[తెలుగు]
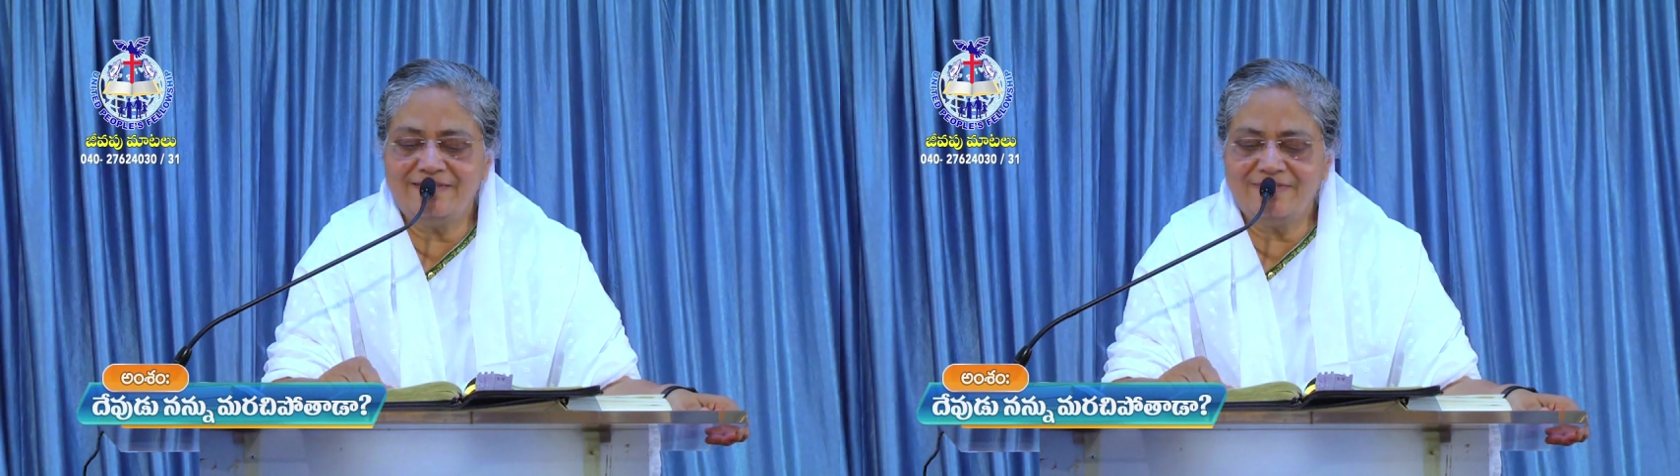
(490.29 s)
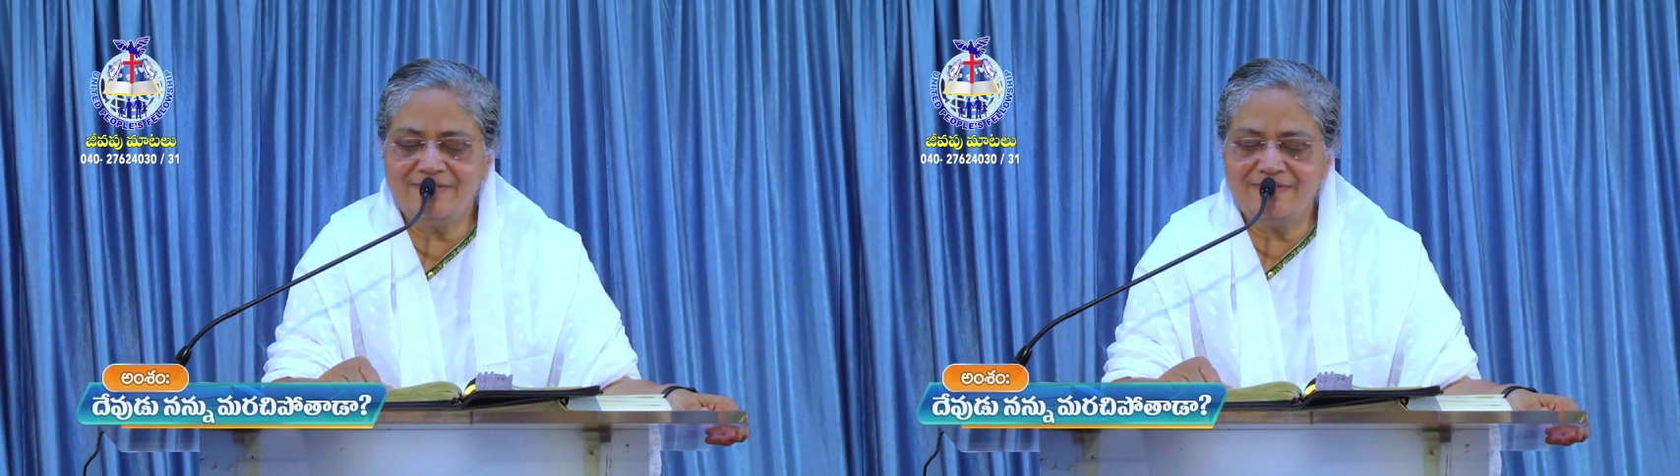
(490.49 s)

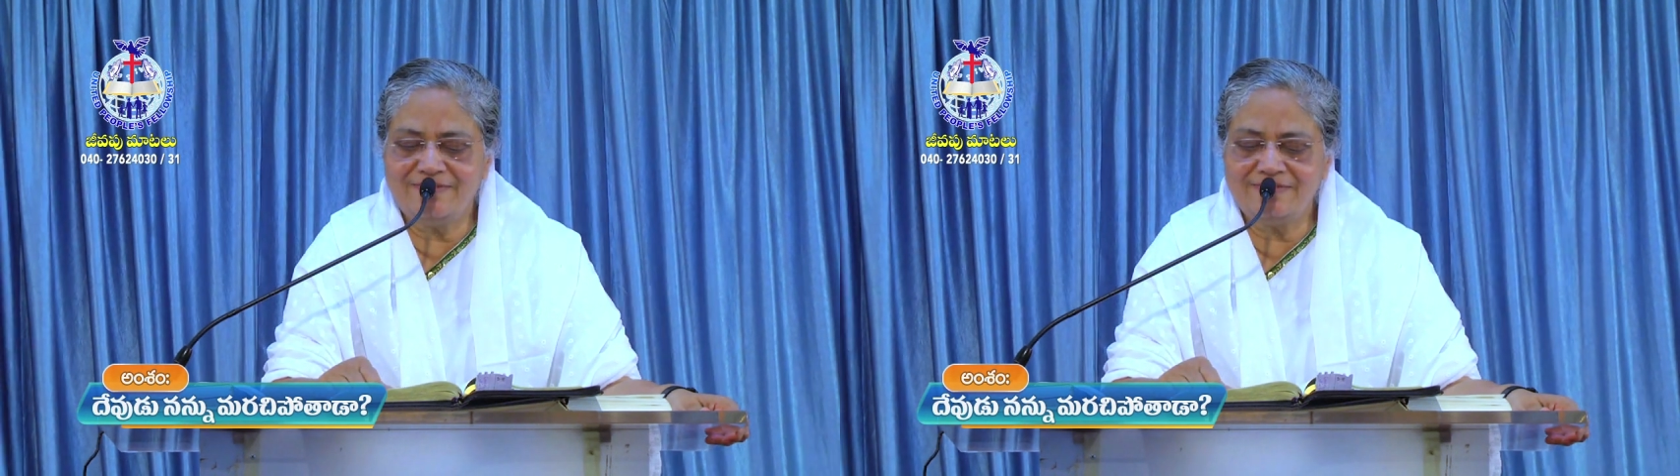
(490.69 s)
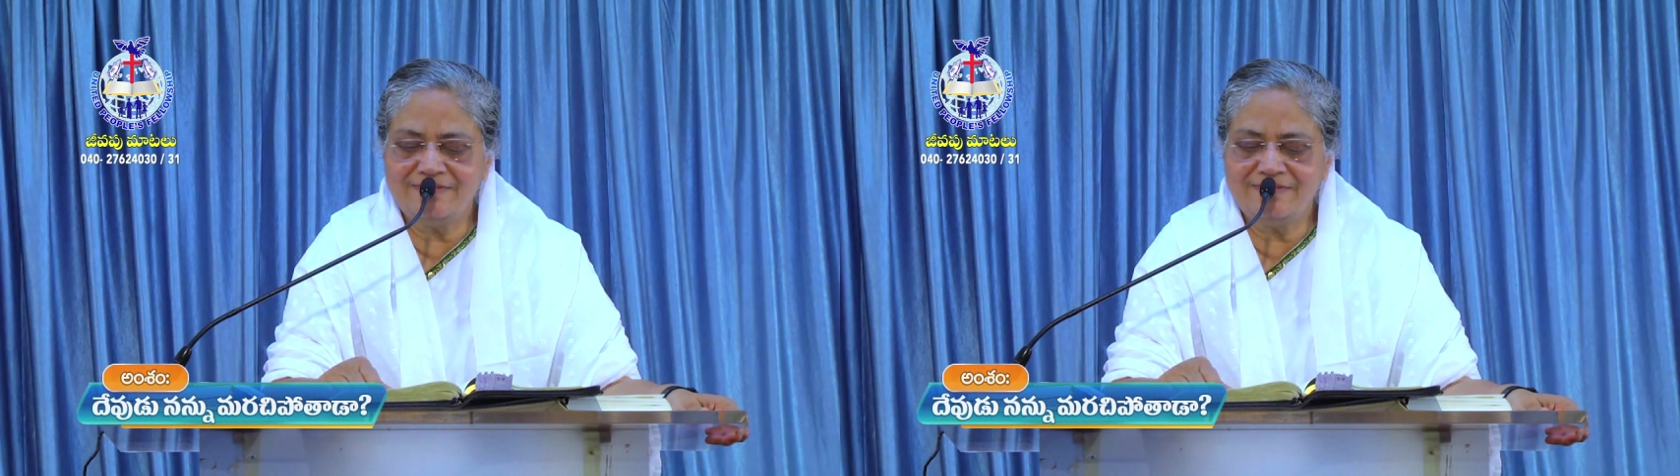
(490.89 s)
అంటున్నాడు